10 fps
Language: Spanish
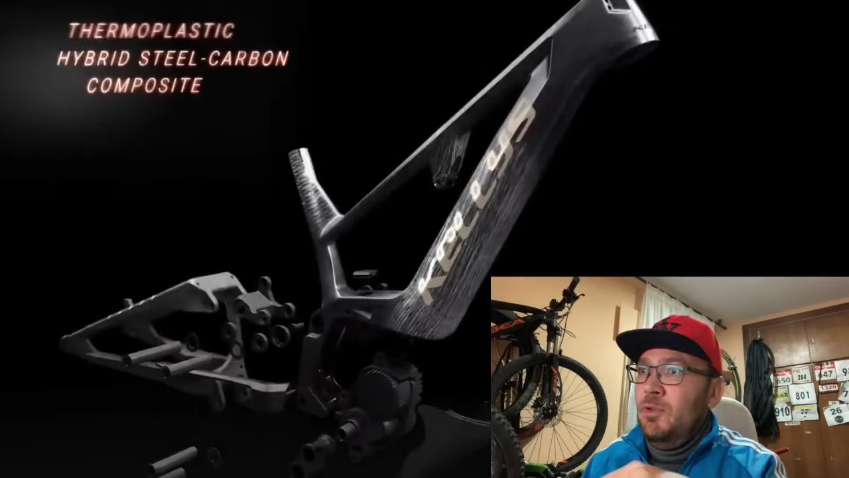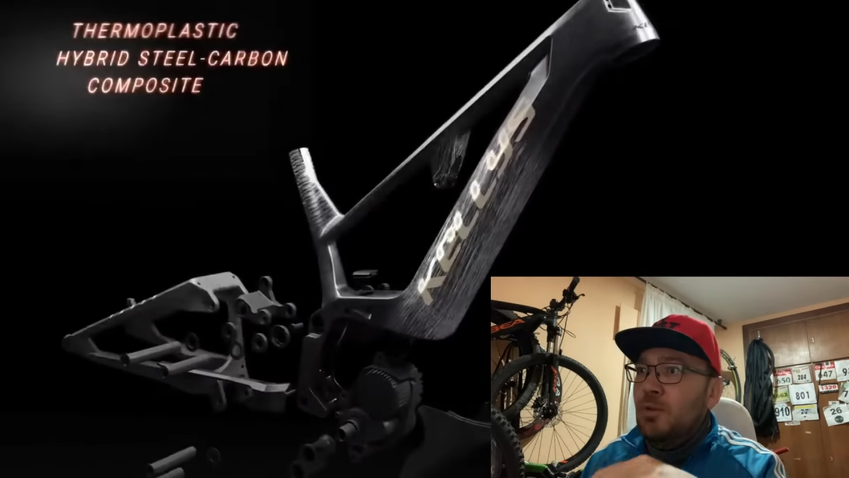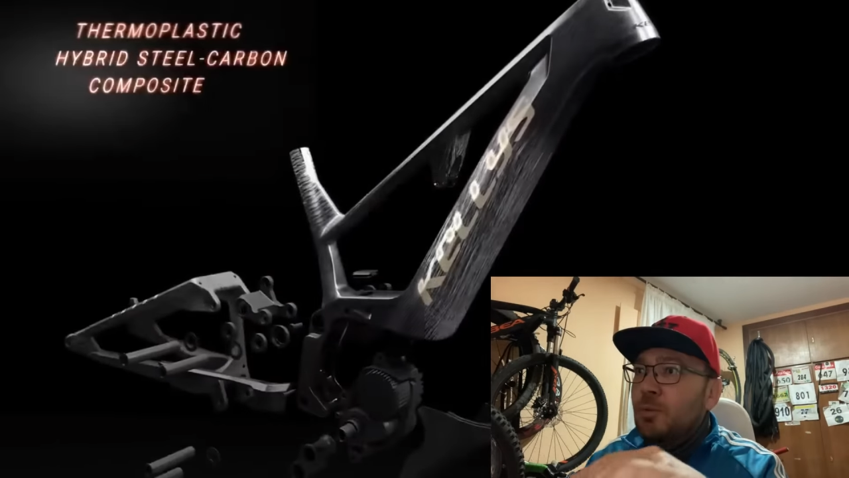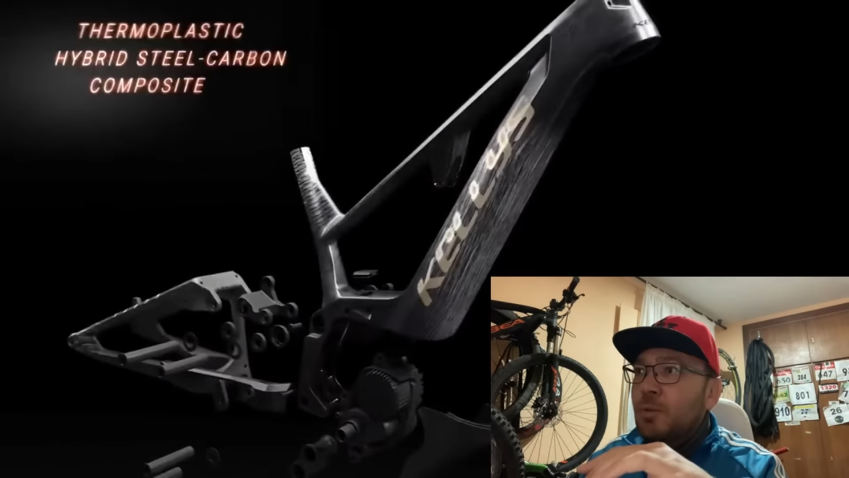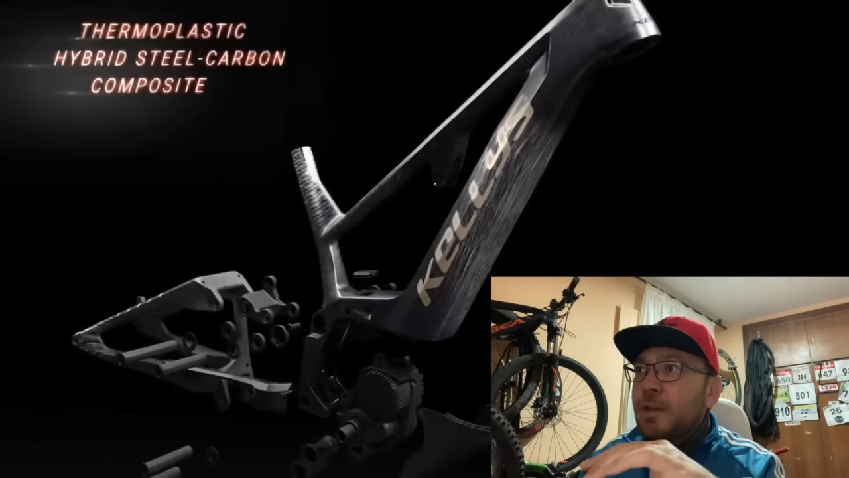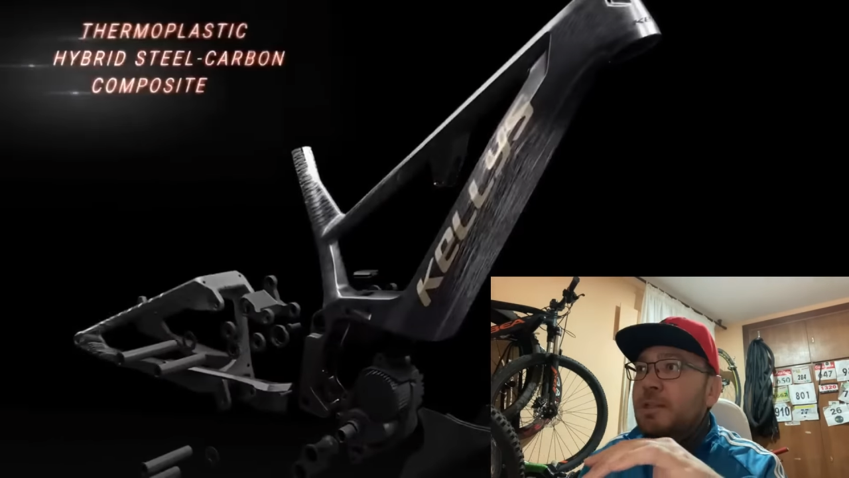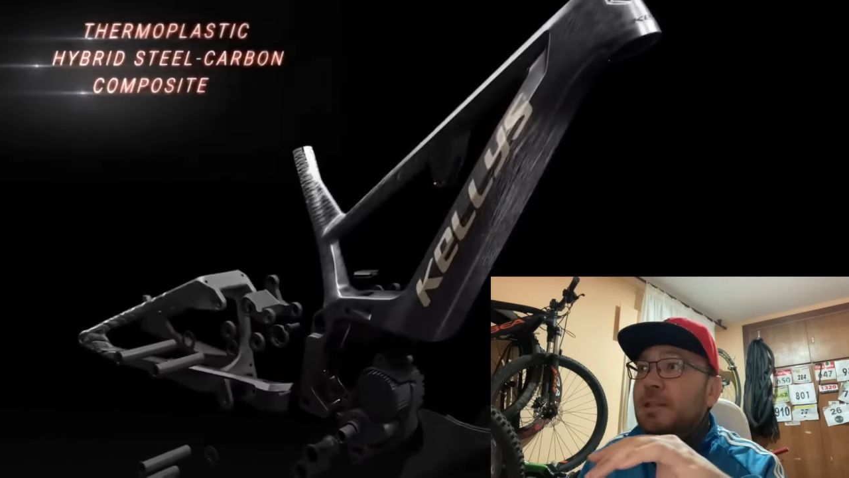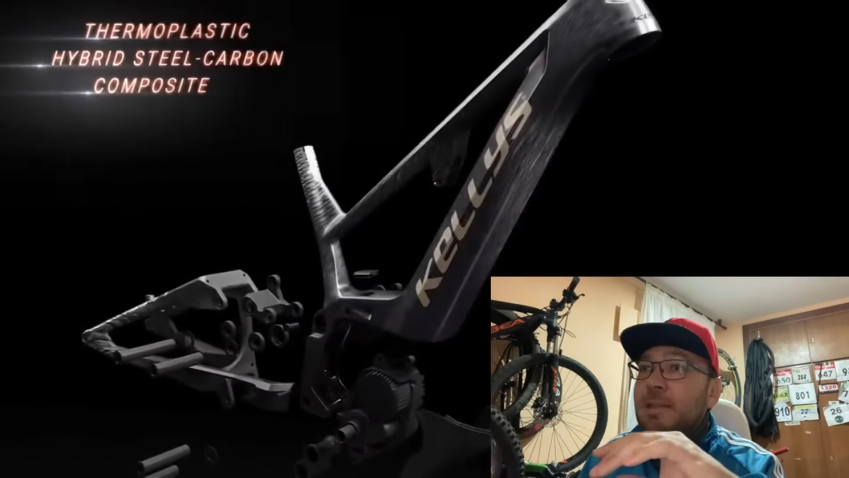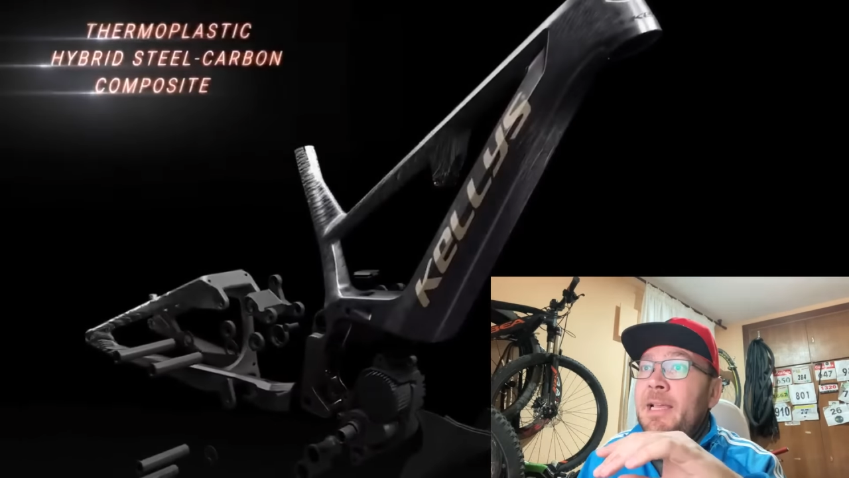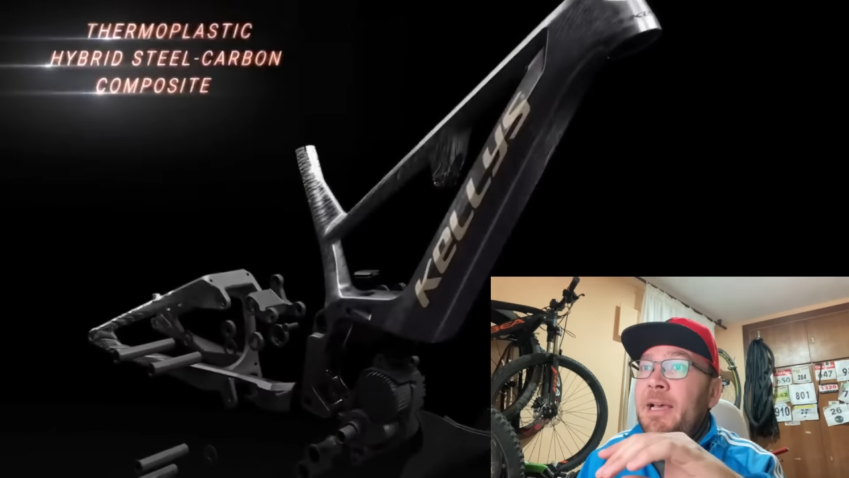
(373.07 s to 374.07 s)
como
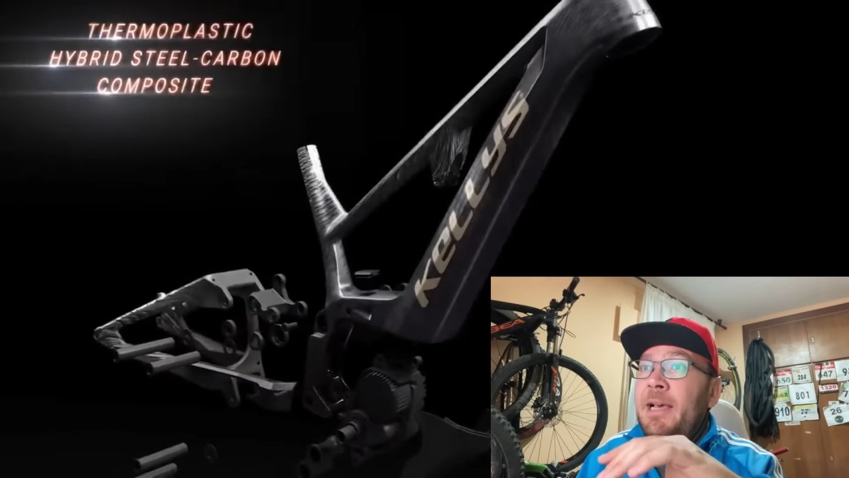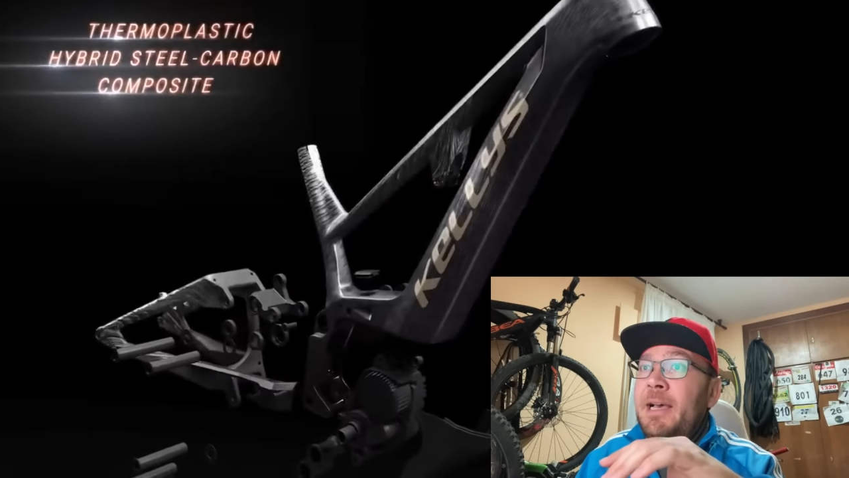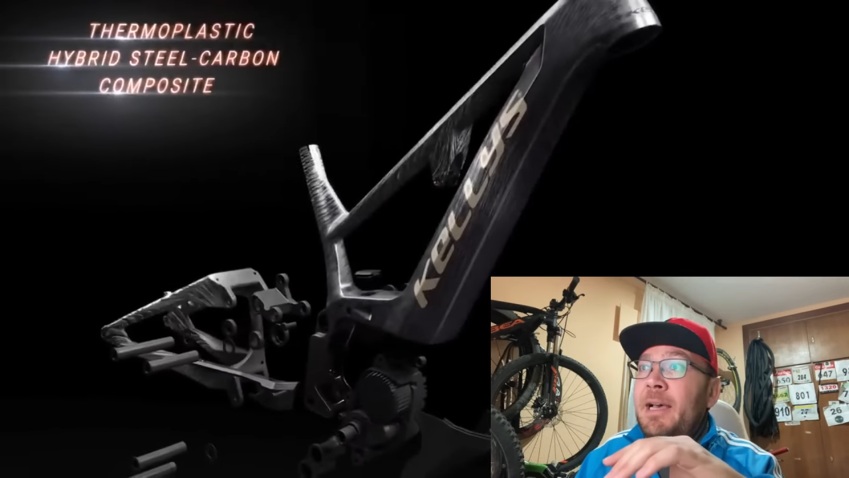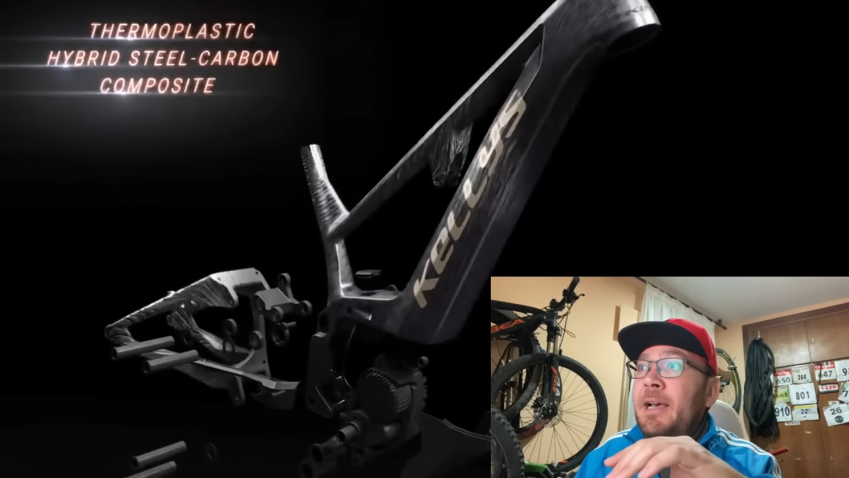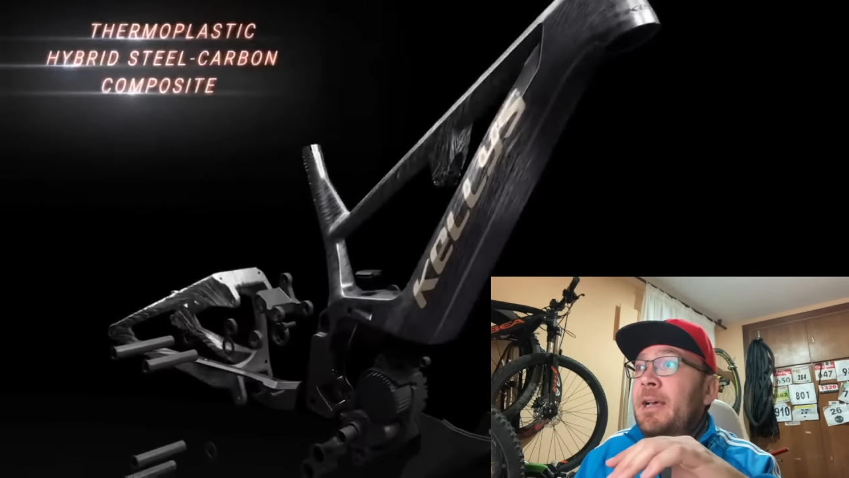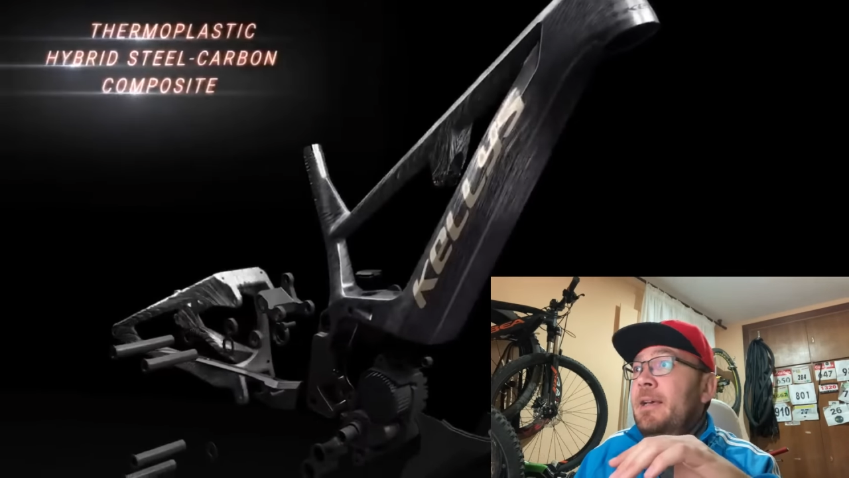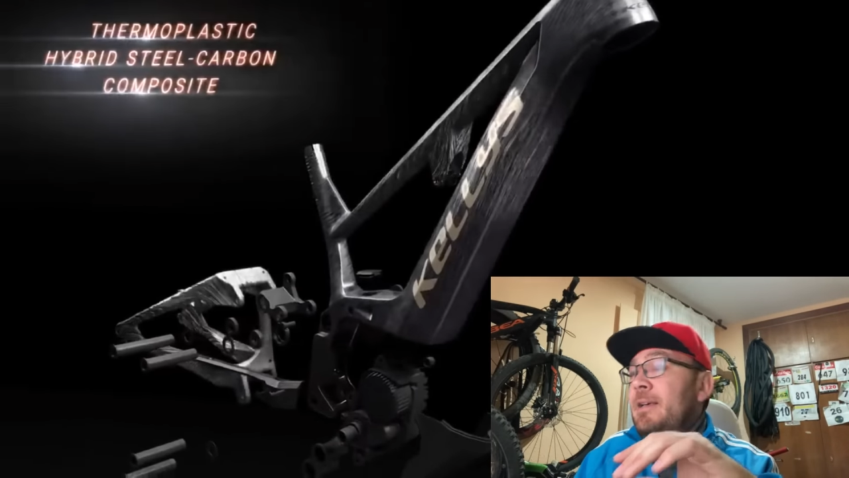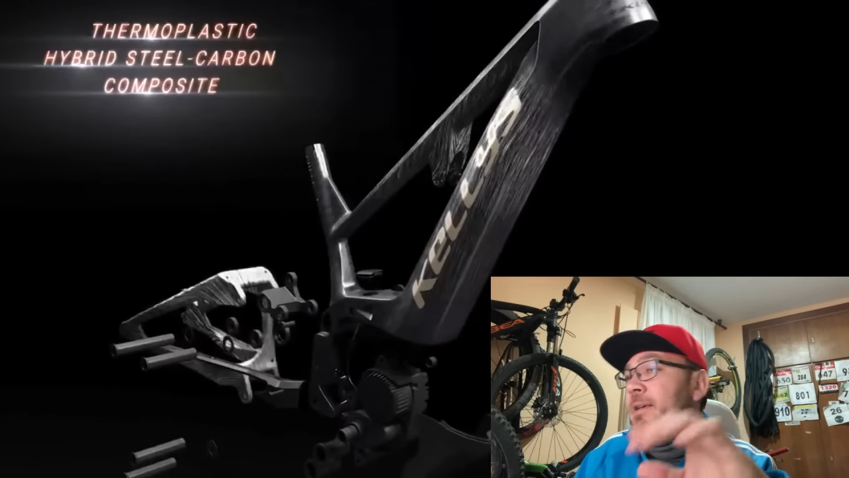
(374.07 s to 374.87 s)
es la,